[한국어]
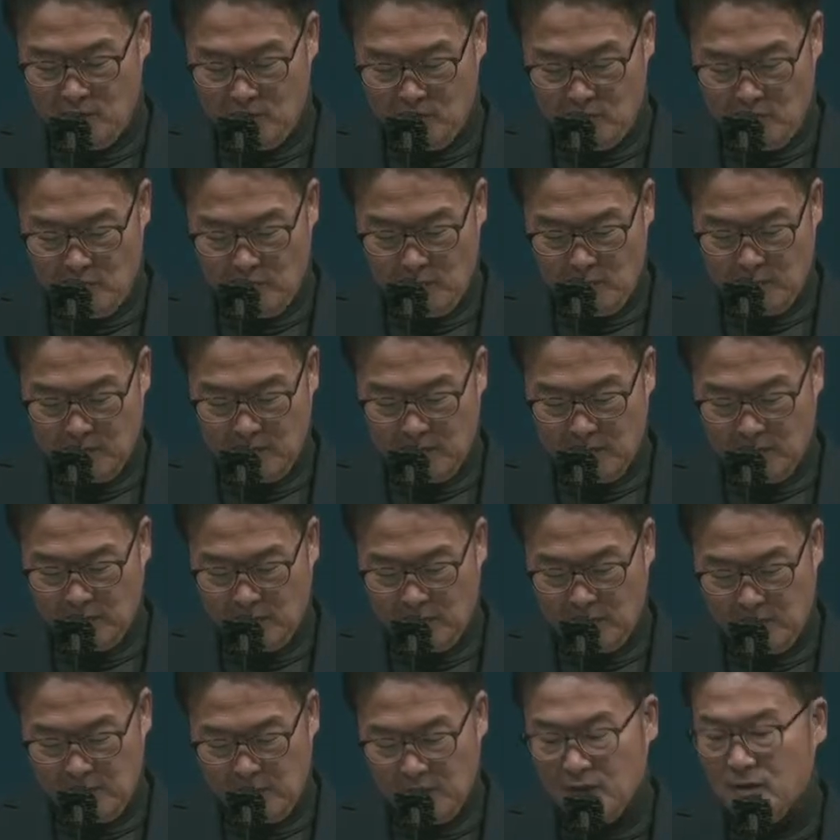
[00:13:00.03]
미국에 왔다고
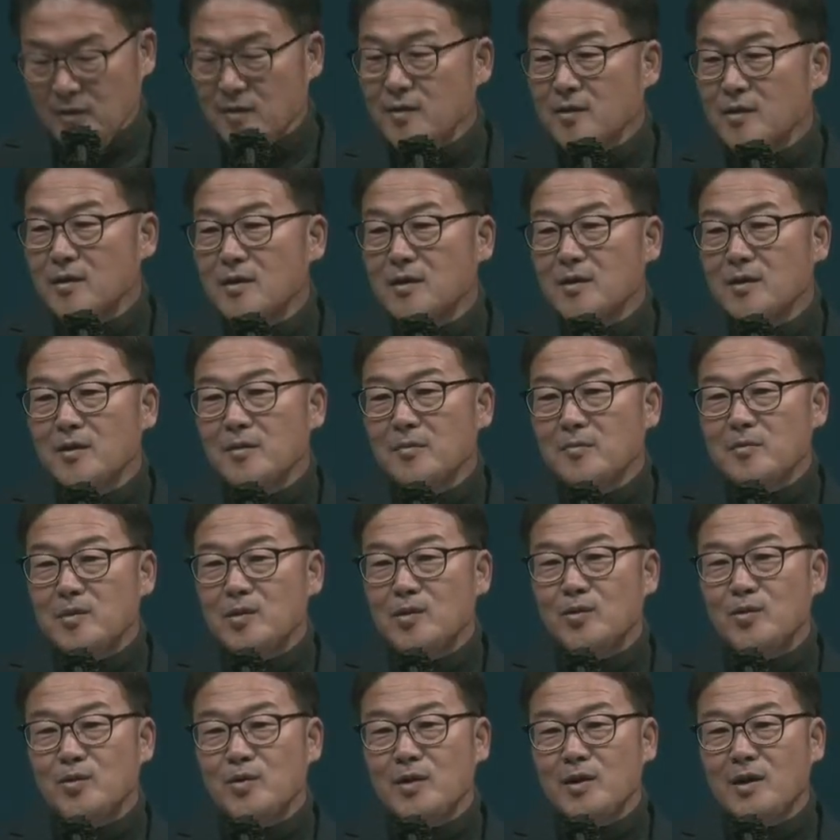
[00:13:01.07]
하면
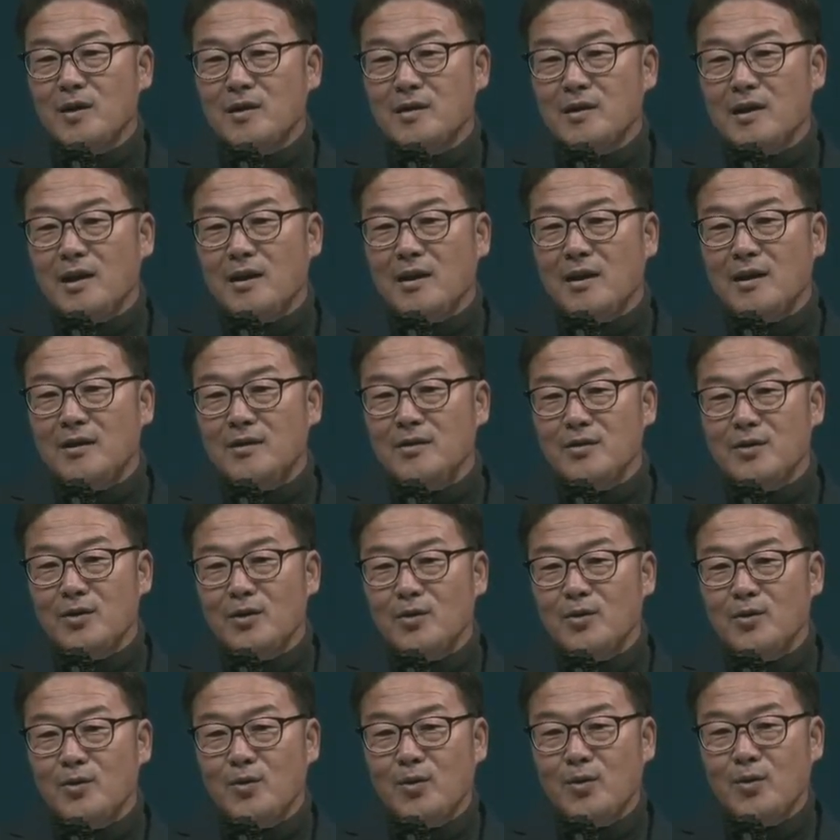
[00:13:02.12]
미국이라는 나라는
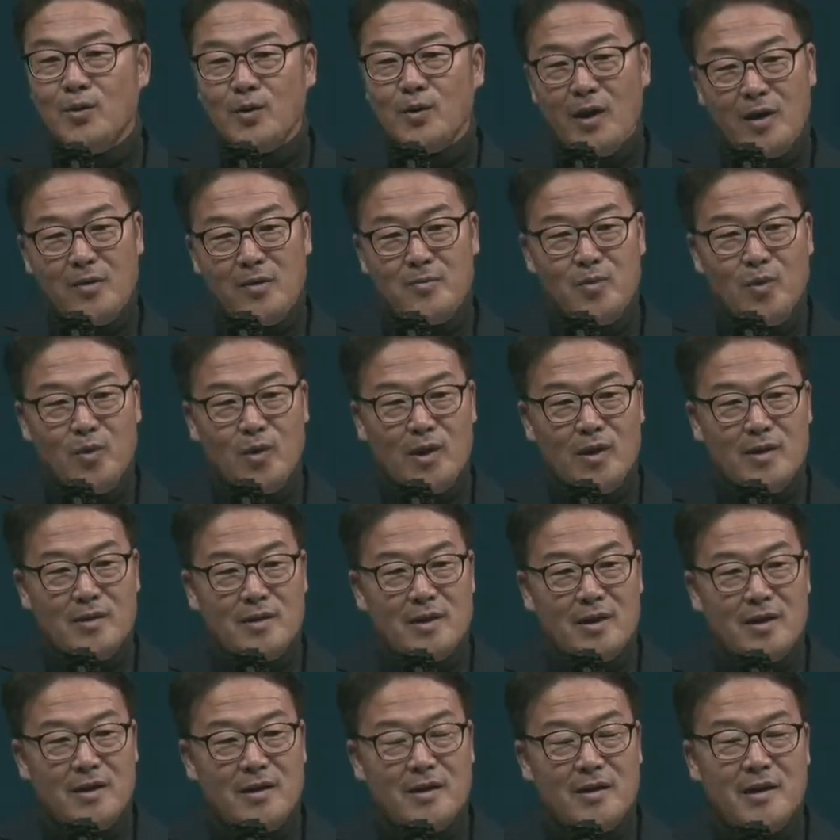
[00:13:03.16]
결코 행복한
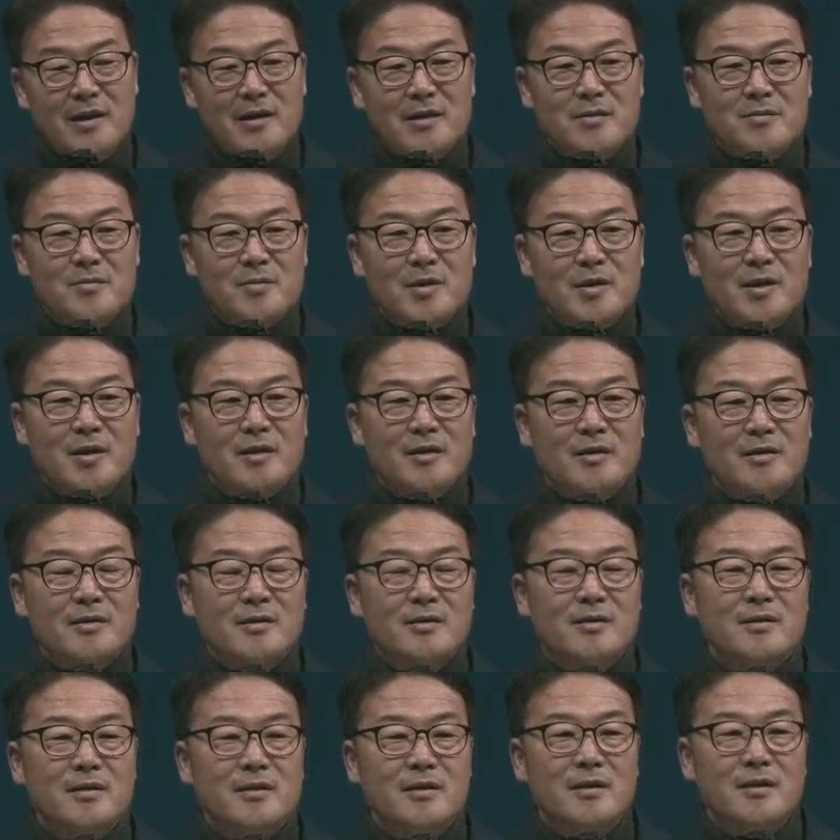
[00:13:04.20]
나라가 아닙니다.
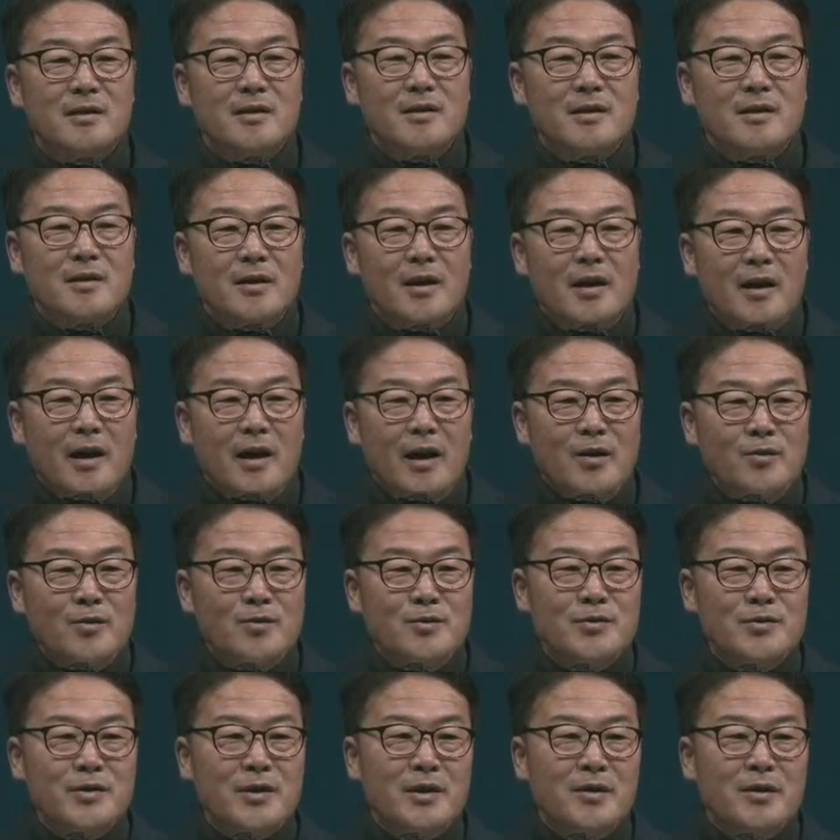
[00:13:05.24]

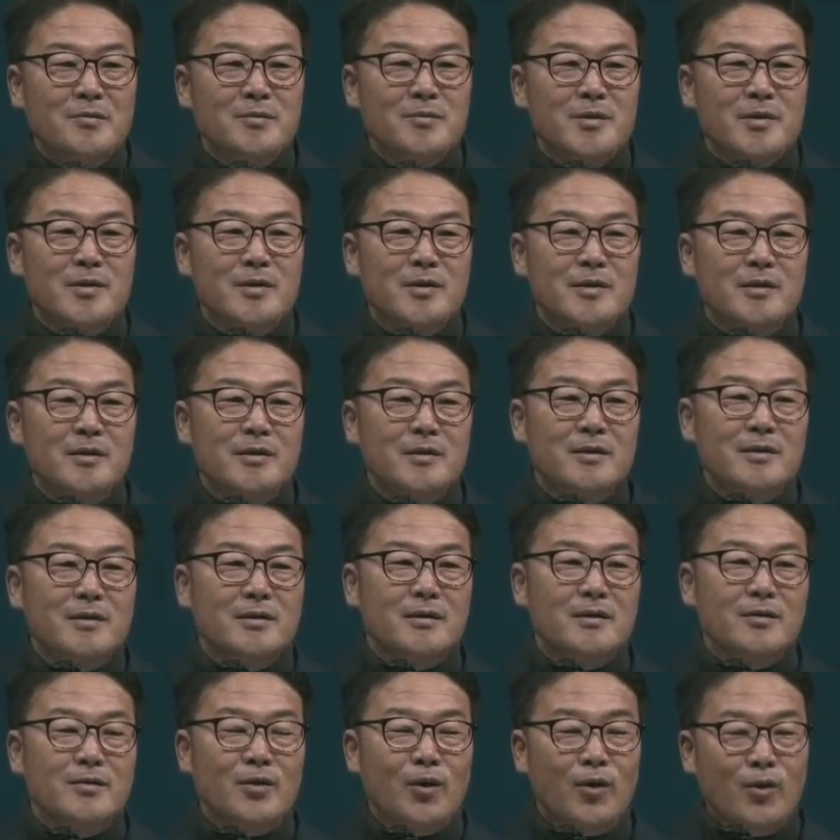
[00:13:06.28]
한국 사람들이
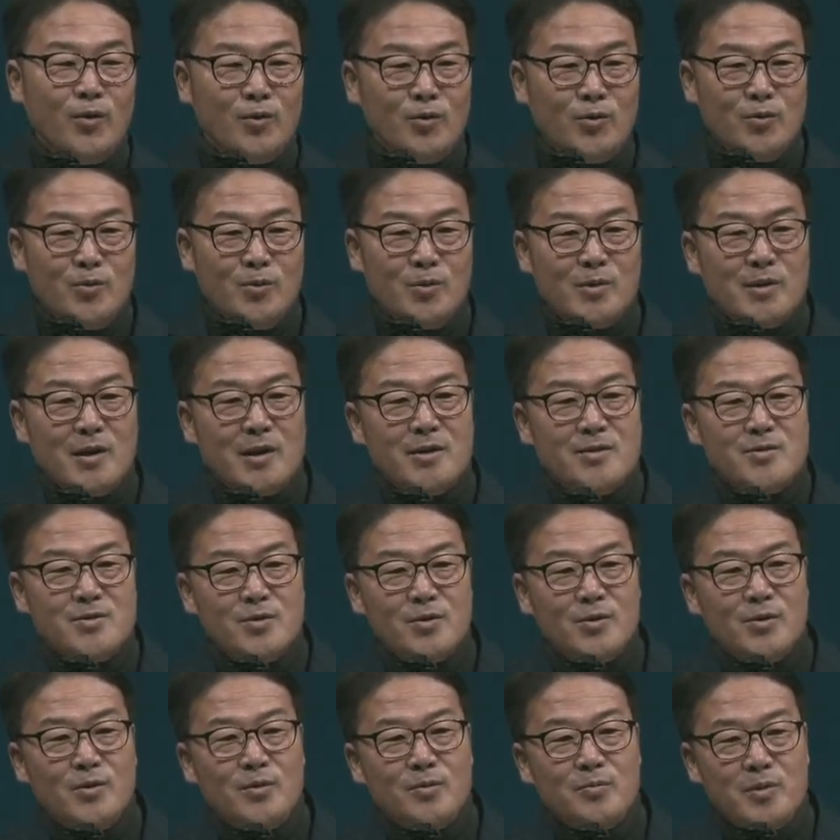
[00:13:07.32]
영어도
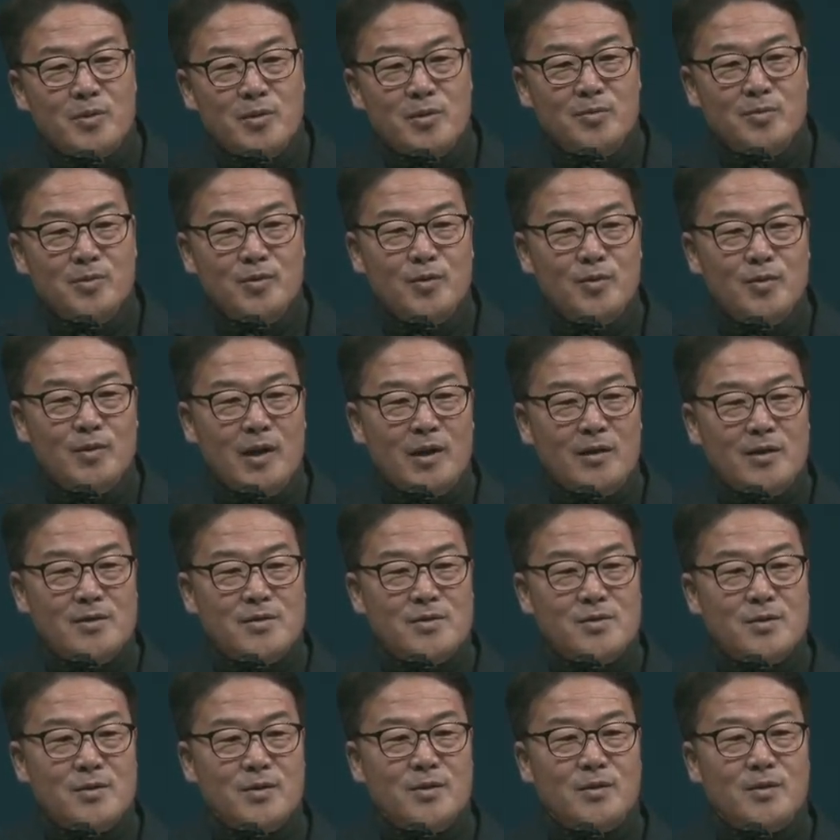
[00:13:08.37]
못하죠. 피부도
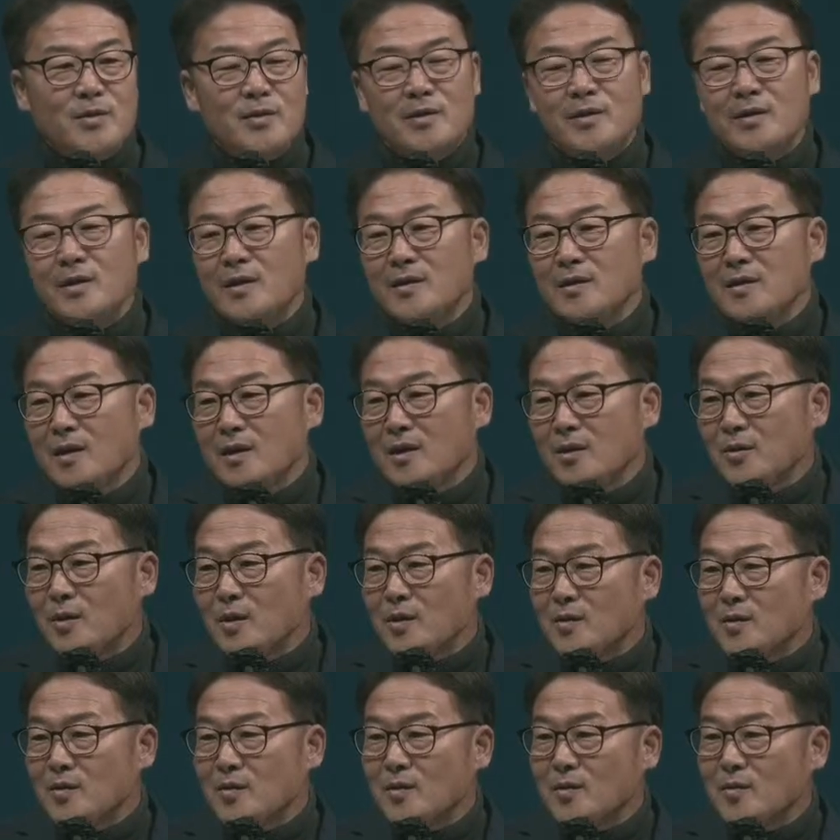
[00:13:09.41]
다르죠. 그 옛날에
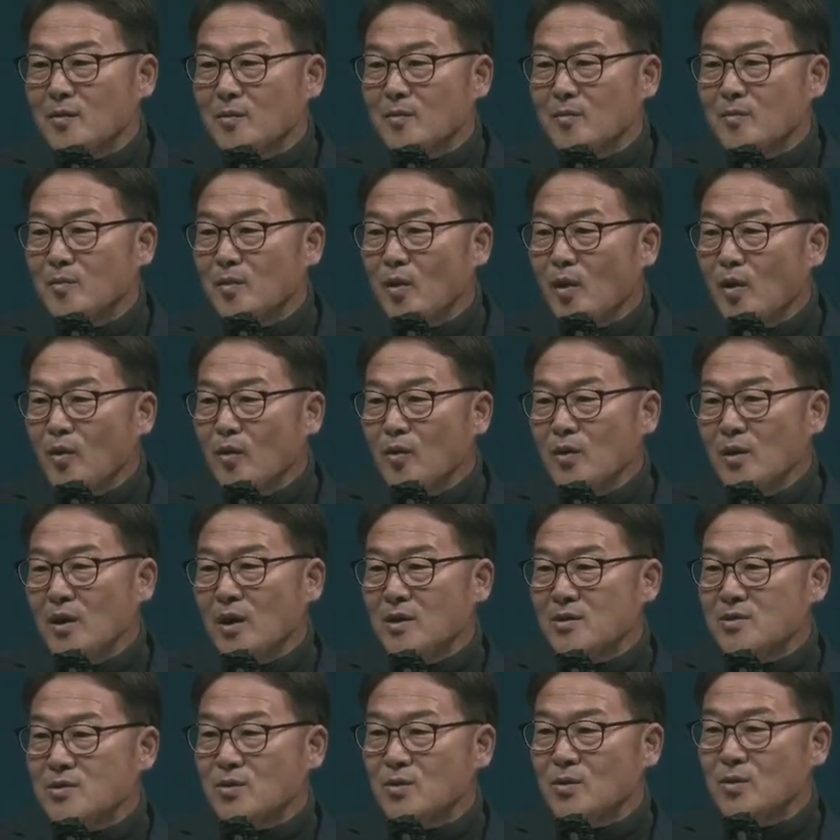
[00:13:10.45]
와서 뭐를
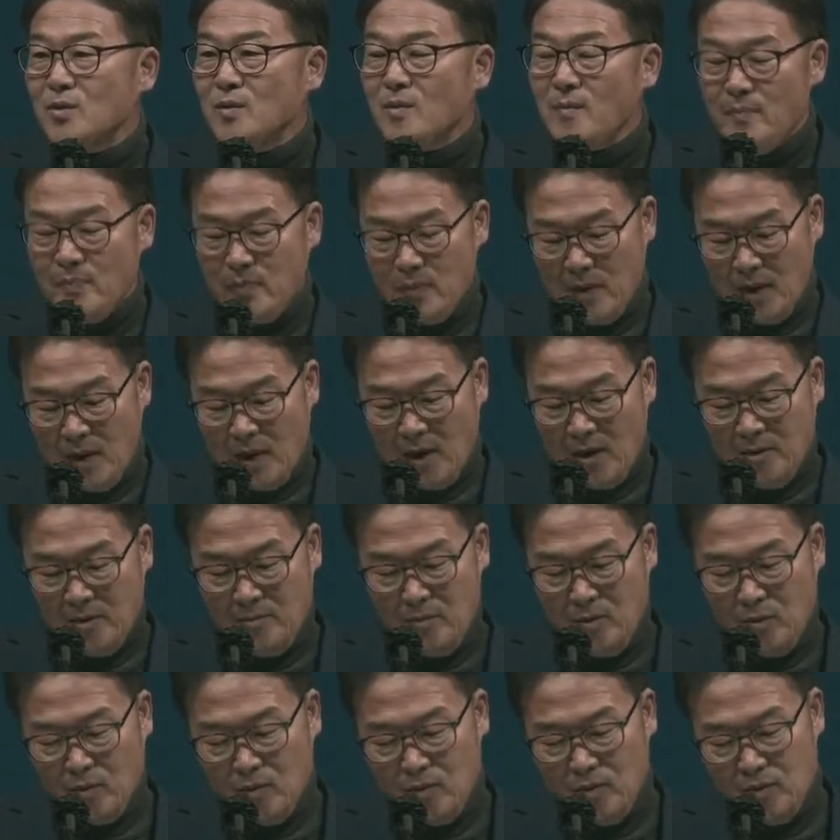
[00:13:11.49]
가지고
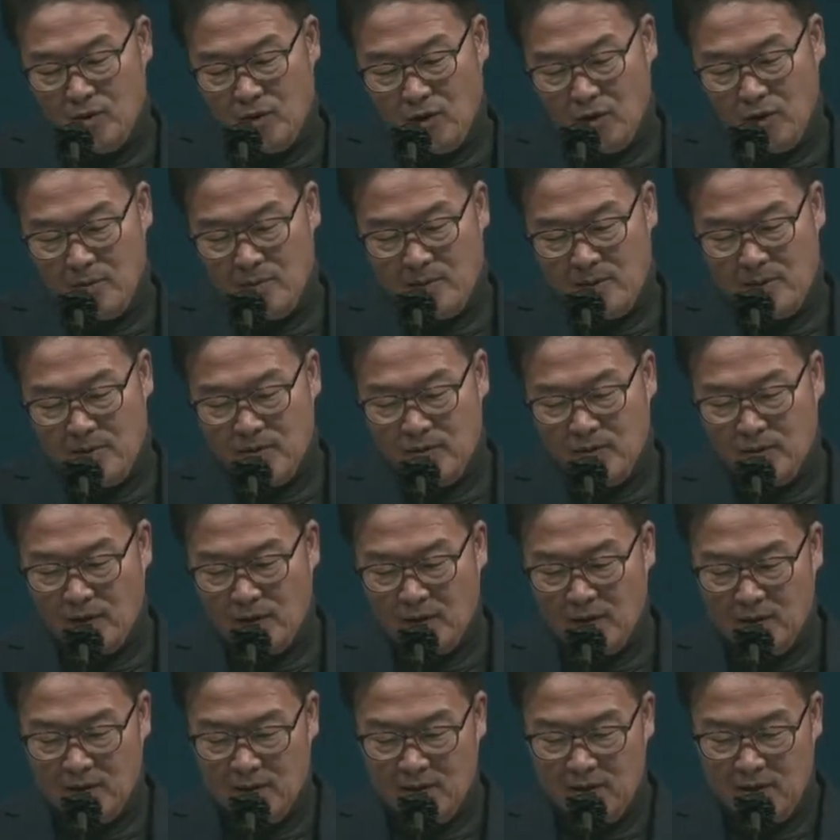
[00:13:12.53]
행복을 경험할
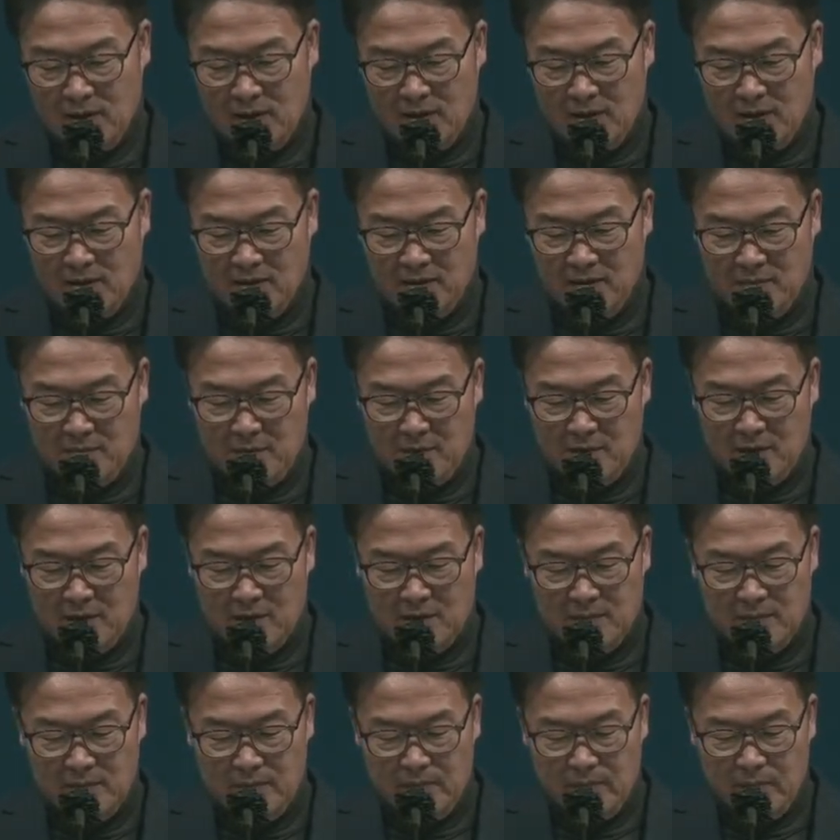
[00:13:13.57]
수가 있겠습니까?
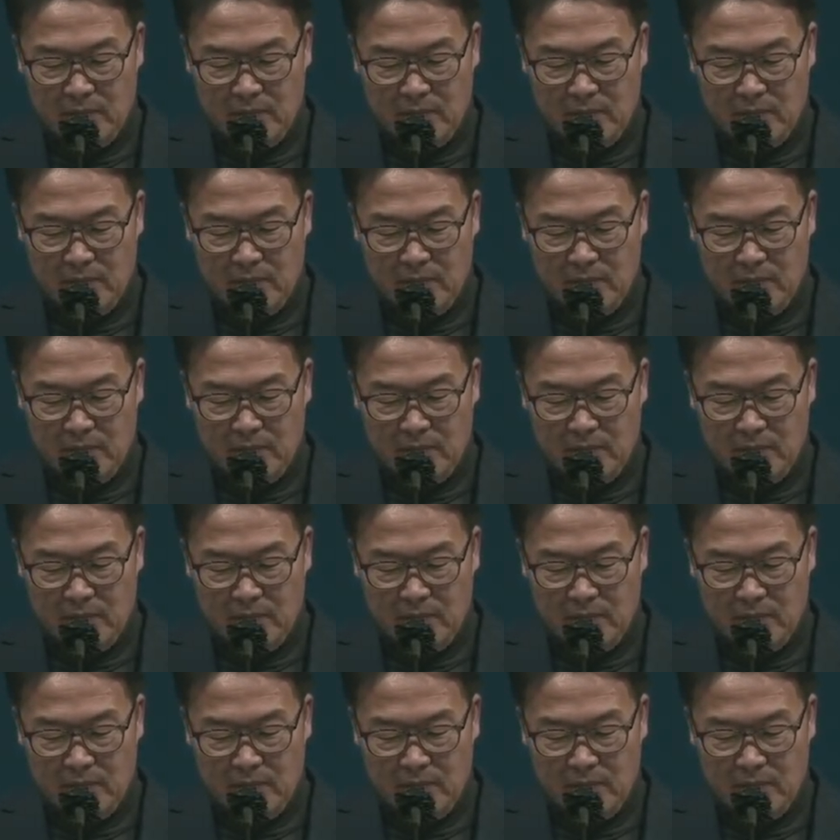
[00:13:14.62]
